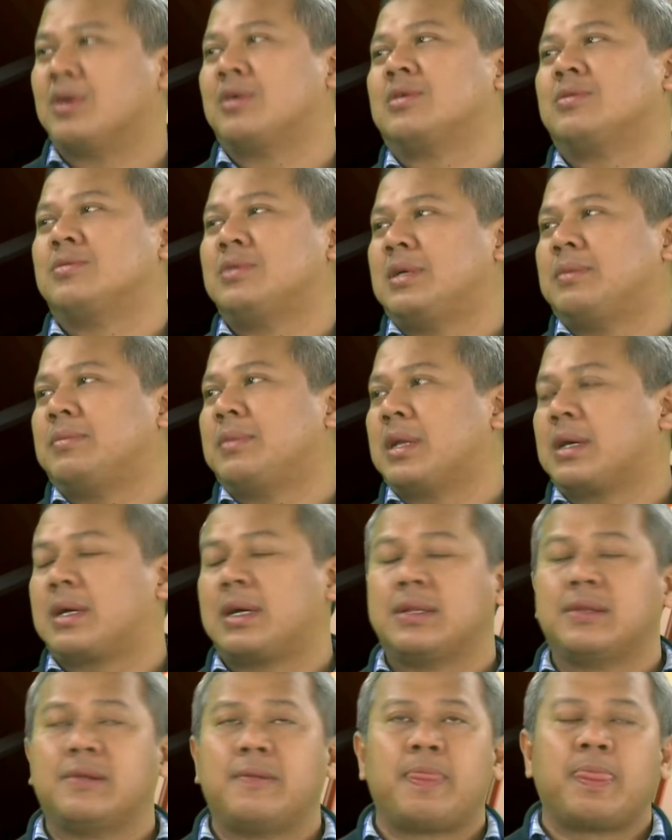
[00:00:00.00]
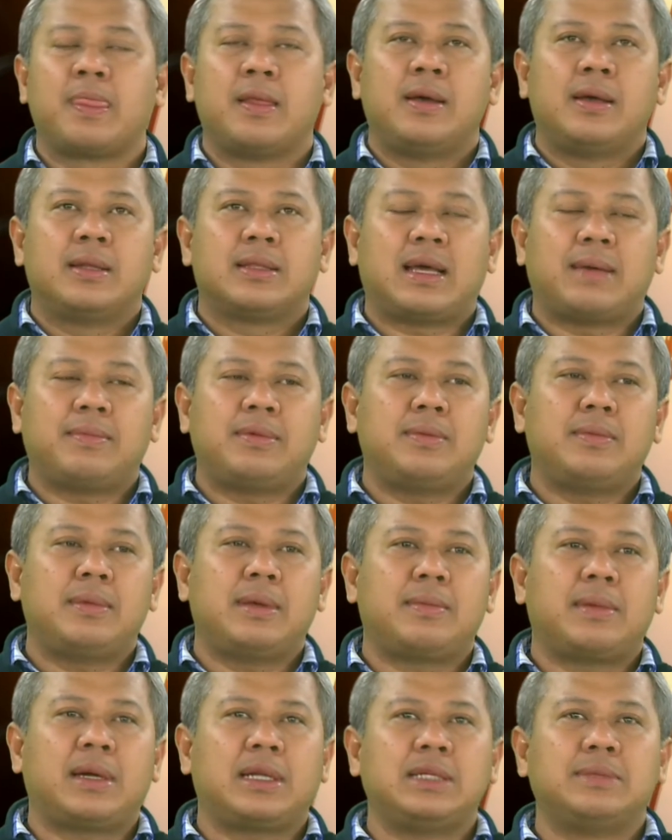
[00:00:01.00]
baru kemudian mereka itu. Tapi
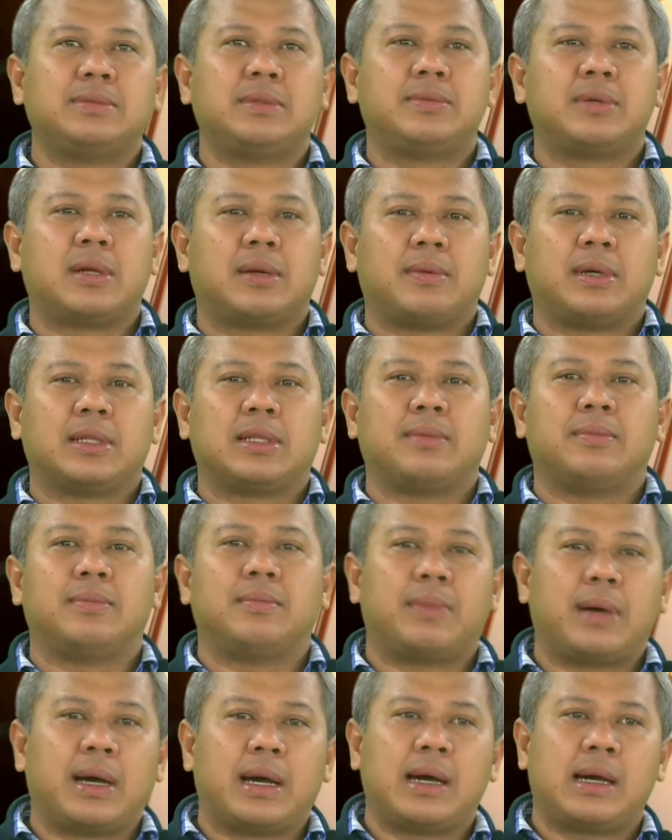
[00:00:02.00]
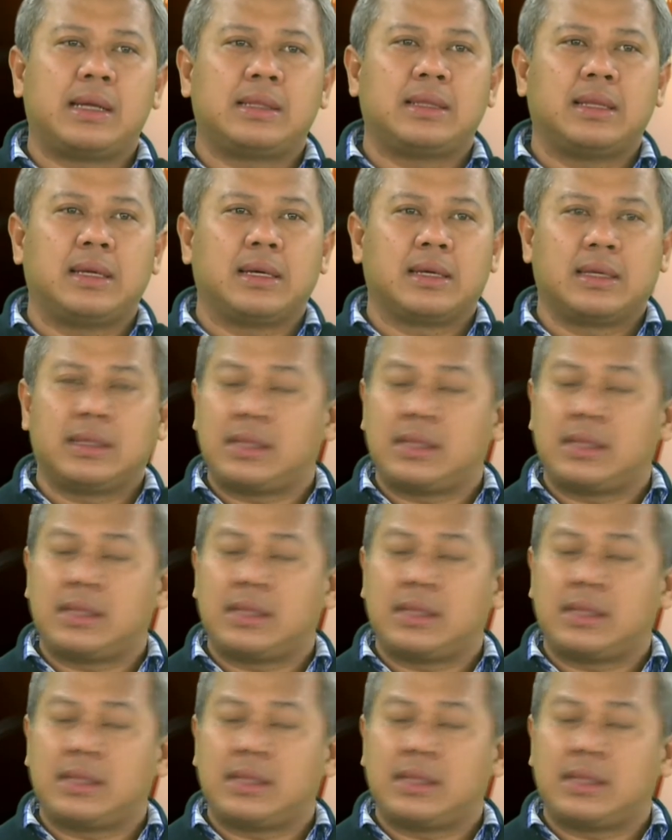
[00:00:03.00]
memang di beberapa tempat eh,